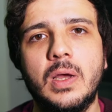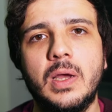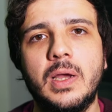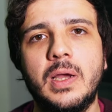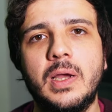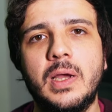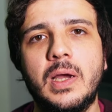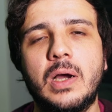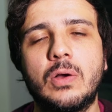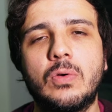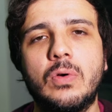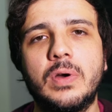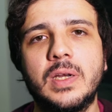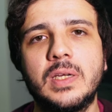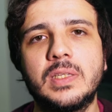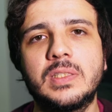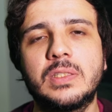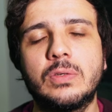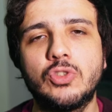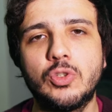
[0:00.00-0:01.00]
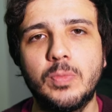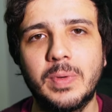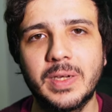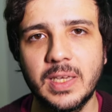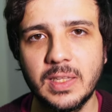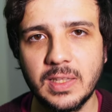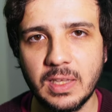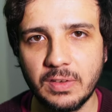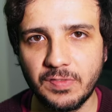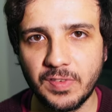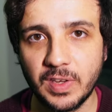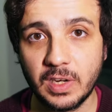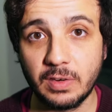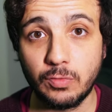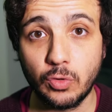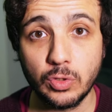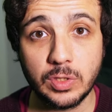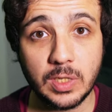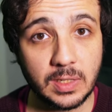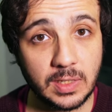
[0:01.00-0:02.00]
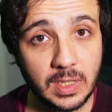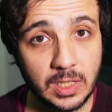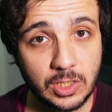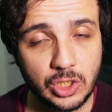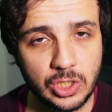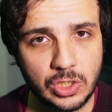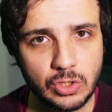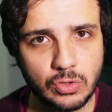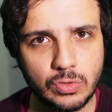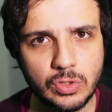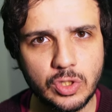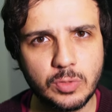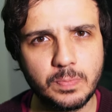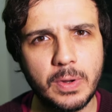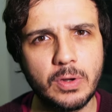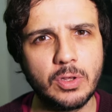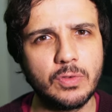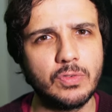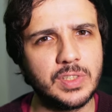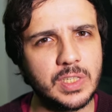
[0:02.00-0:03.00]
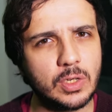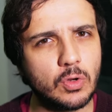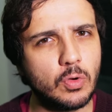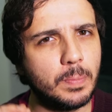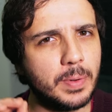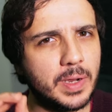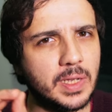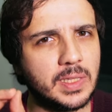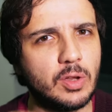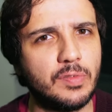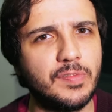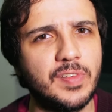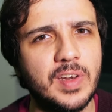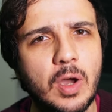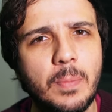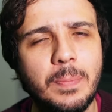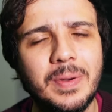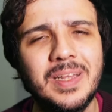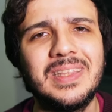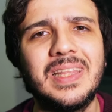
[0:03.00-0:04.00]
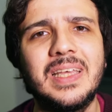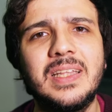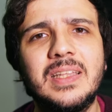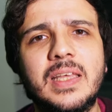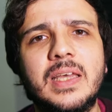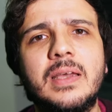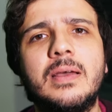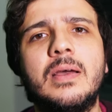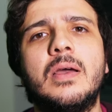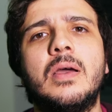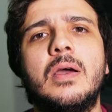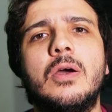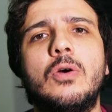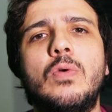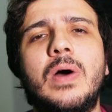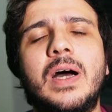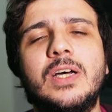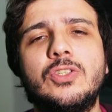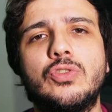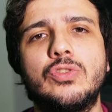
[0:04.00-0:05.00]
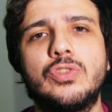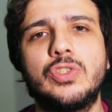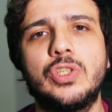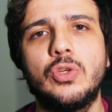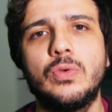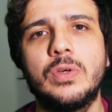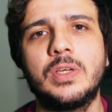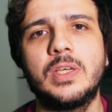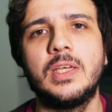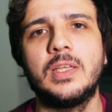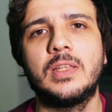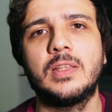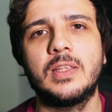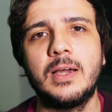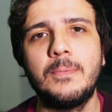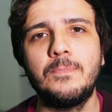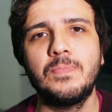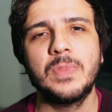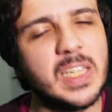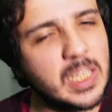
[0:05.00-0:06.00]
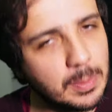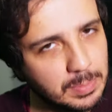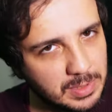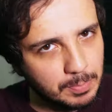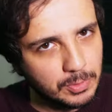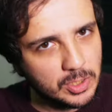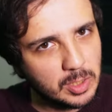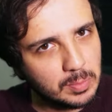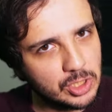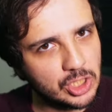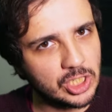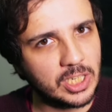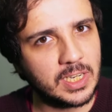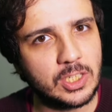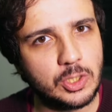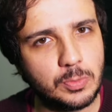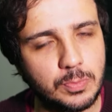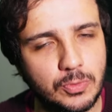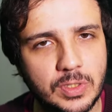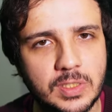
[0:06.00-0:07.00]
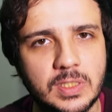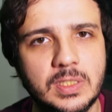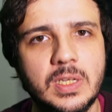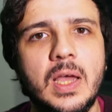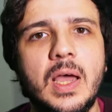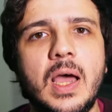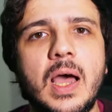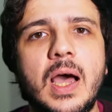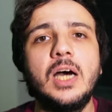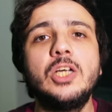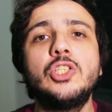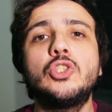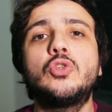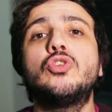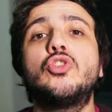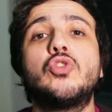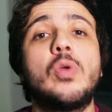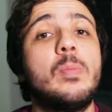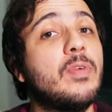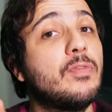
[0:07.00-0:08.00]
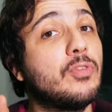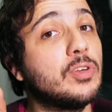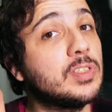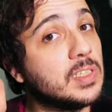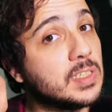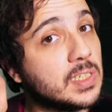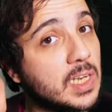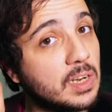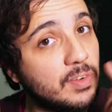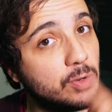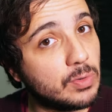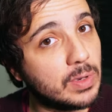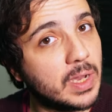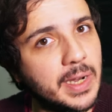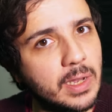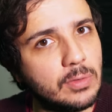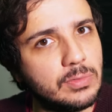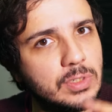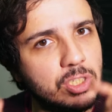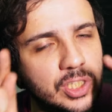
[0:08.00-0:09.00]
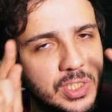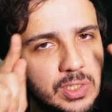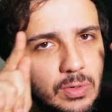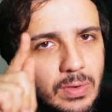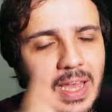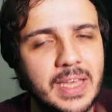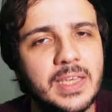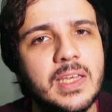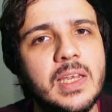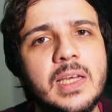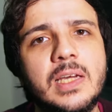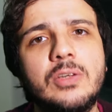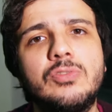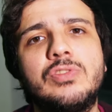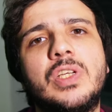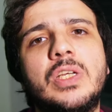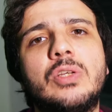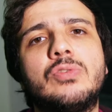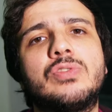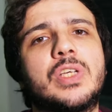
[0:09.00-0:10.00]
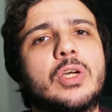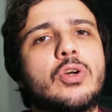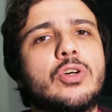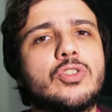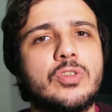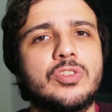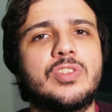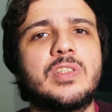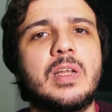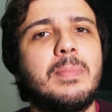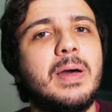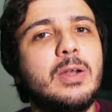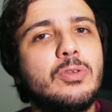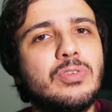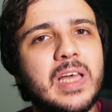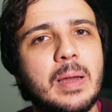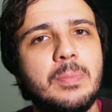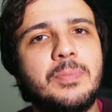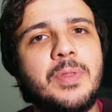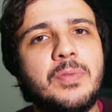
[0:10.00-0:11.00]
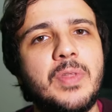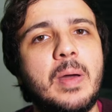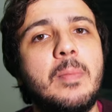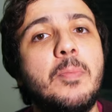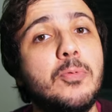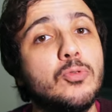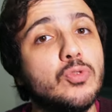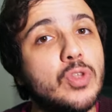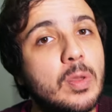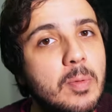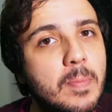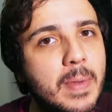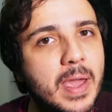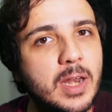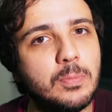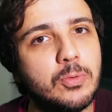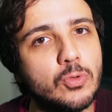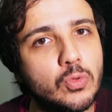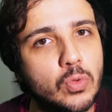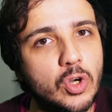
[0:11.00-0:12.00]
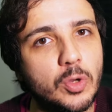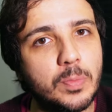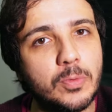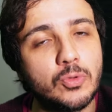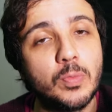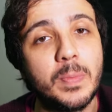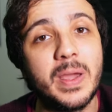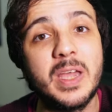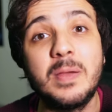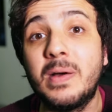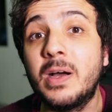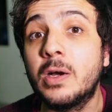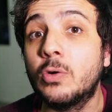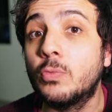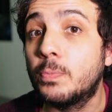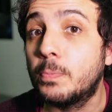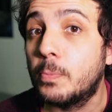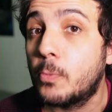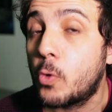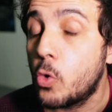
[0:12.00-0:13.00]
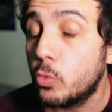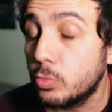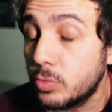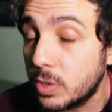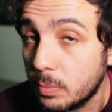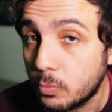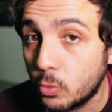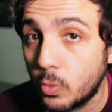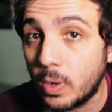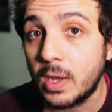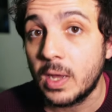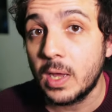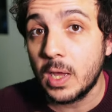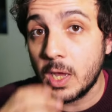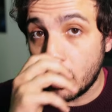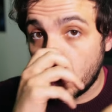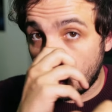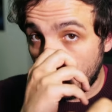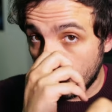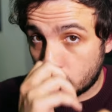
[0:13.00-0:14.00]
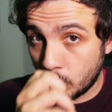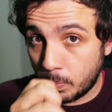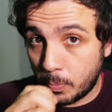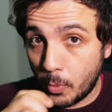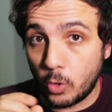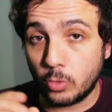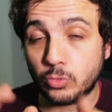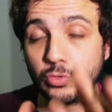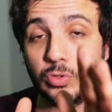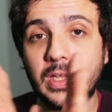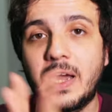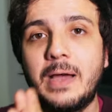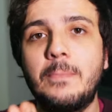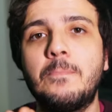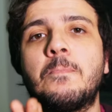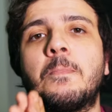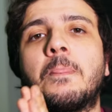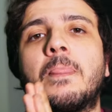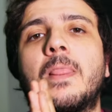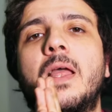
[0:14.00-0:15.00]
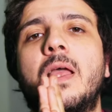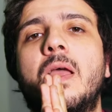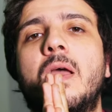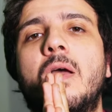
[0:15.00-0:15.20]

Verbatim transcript: eh, agora nessa última quinta-feira. Vou tratar disso e espero que você acompanhe até o final para entender o raciocínio aqui, tá? Até pra você poder me xingar depois. Antes de continuar, por favor, se inscreva no canal, deixe seu like, clica no sininho se você gosta do nosso trabalho, www.mbl.org.br contribua. Outro ponto, tá?